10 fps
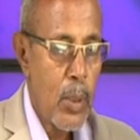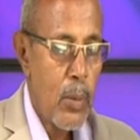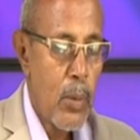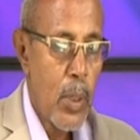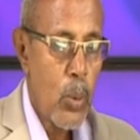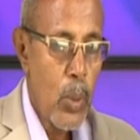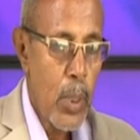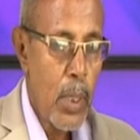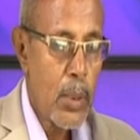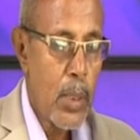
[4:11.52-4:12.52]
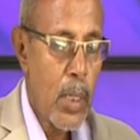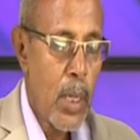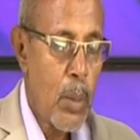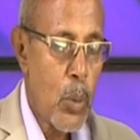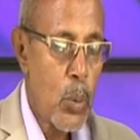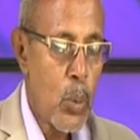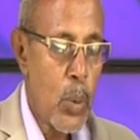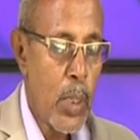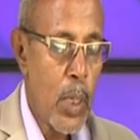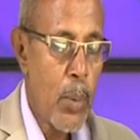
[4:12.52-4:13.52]
فكلها ان شاء الله
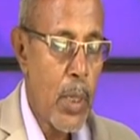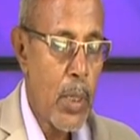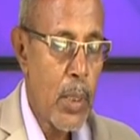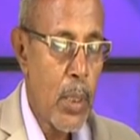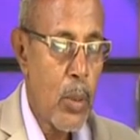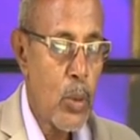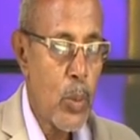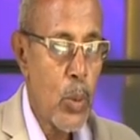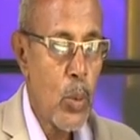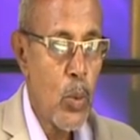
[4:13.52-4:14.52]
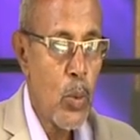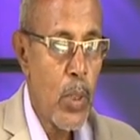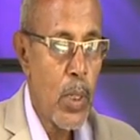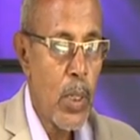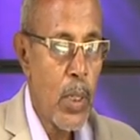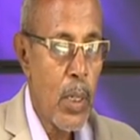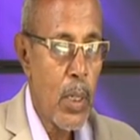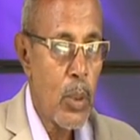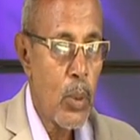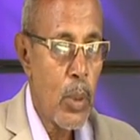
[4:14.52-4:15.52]
موجوده كمان عندنا عشبه غطوف
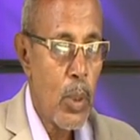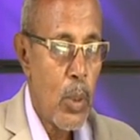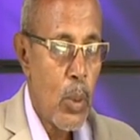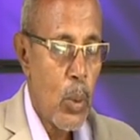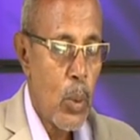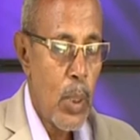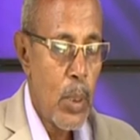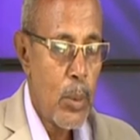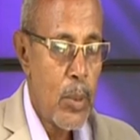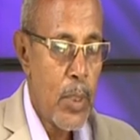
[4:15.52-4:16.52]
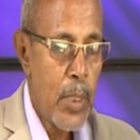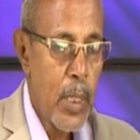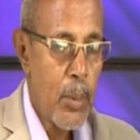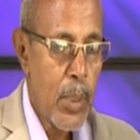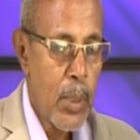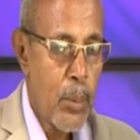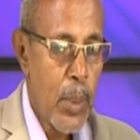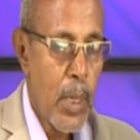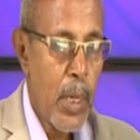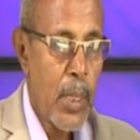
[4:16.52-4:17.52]
للرجل ودي بتزيد لنا من من
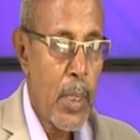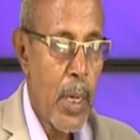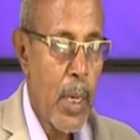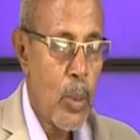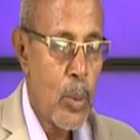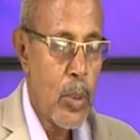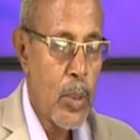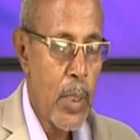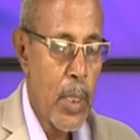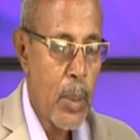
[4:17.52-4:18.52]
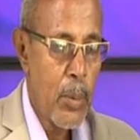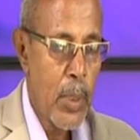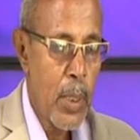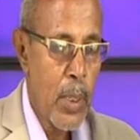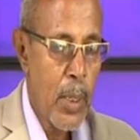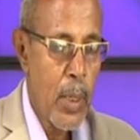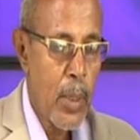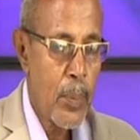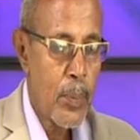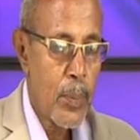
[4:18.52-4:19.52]
العدد وبتزيد لنا من
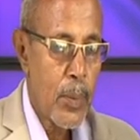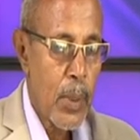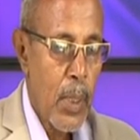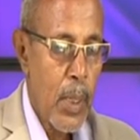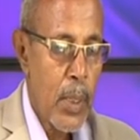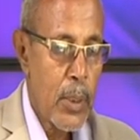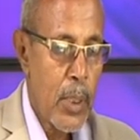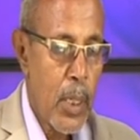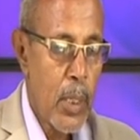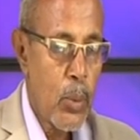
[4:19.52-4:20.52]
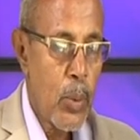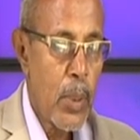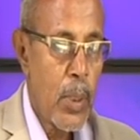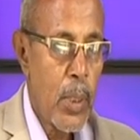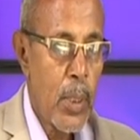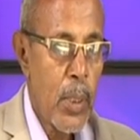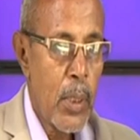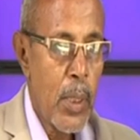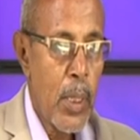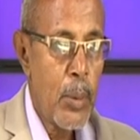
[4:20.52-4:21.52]
النشاط وال
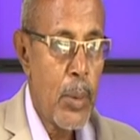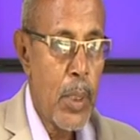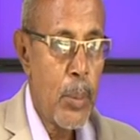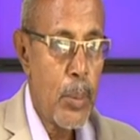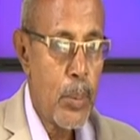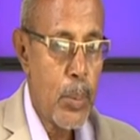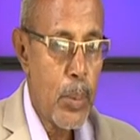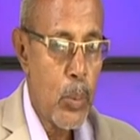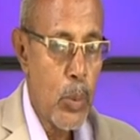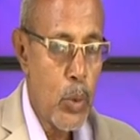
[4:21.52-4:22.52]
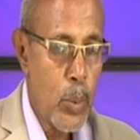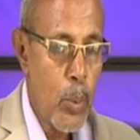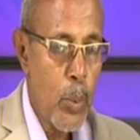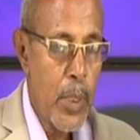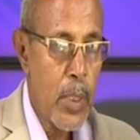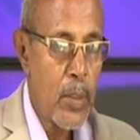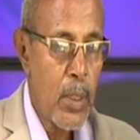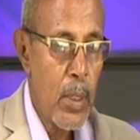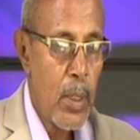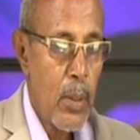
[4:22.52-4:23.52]
يعني عجبه مميزة
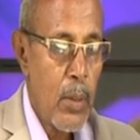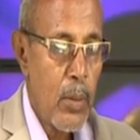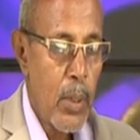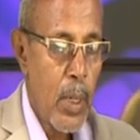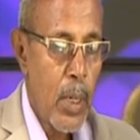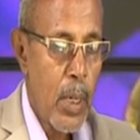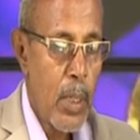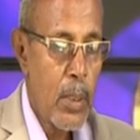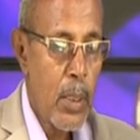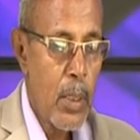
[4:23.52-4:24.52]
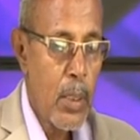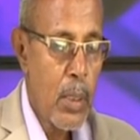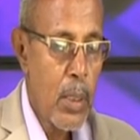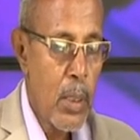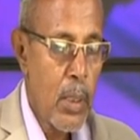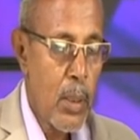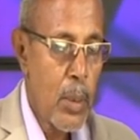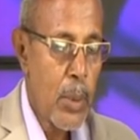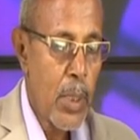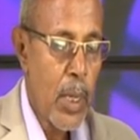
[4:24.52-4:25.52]
أيضا آه،
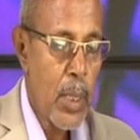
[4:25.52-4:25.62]
بتعالج